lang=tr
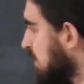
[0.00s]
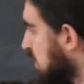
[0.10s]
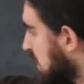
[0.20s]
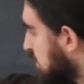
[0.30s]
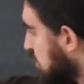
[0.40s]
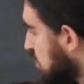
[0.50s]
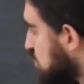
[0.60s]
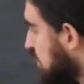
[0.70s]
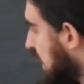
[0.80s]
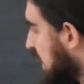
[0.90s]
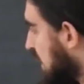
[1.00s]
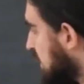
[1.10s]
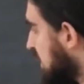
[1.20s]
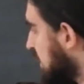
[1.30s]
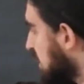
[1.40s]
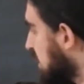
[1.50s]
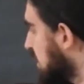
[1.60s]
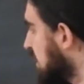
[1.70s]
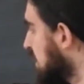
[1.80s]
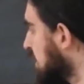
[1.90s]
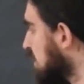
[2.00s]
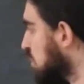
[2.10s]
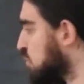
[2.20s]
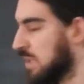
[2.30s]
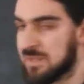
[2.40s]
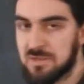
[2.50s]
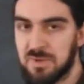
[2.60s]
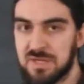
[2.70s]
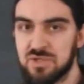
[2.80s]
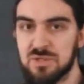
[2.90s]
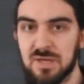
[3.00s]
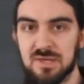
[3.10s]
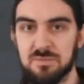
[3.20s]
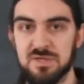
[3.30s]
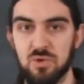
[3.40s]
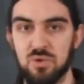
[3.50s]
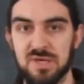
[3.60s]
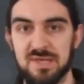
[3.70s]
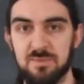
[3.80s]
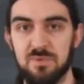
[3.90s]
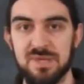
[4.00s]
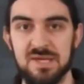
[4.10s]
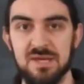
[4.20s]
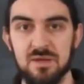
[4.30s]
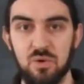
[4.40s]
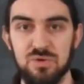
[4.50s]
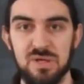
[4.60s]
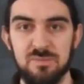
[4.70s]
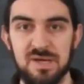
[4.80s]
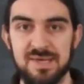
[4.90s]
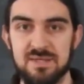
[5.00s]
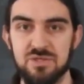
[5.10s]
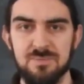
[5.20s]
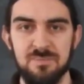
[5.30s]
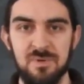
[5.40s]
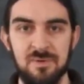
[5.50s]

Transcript: Bugün şu bağlantıyı güçlendirmek için nasıl bir yol izlememiz gerek ondan bahsedeceğim.